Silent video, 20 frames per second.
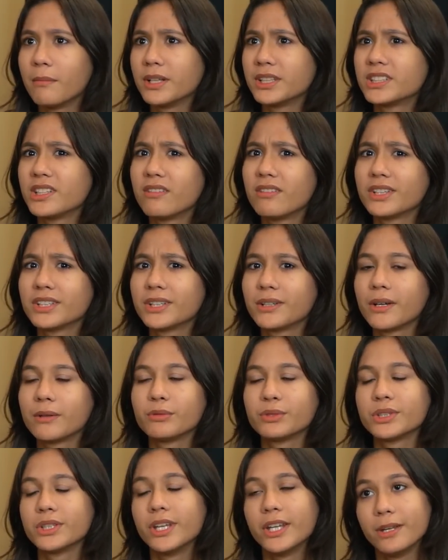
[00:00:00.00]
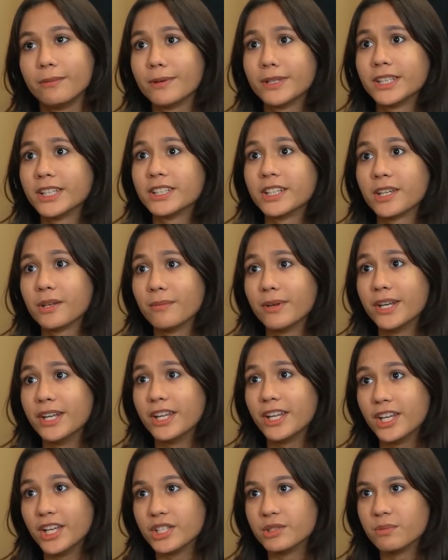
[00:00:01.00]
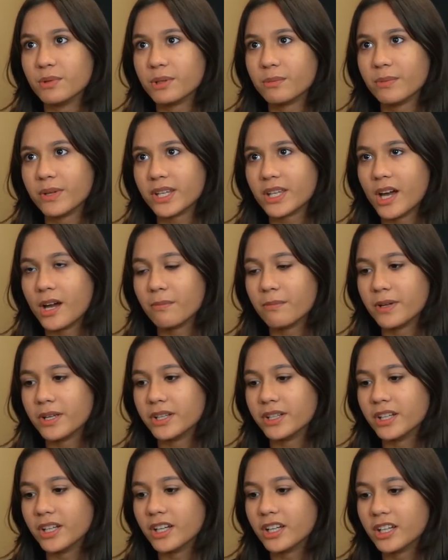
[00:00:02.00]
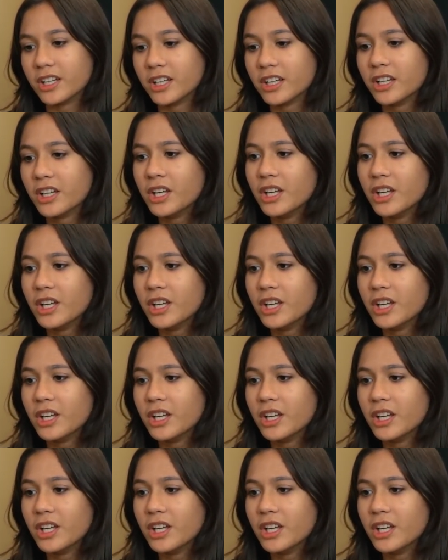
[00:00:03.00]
मचा हुआ था मुझे नहीं पता था कि मैंने इंगेजमेंट में क्या पहनना है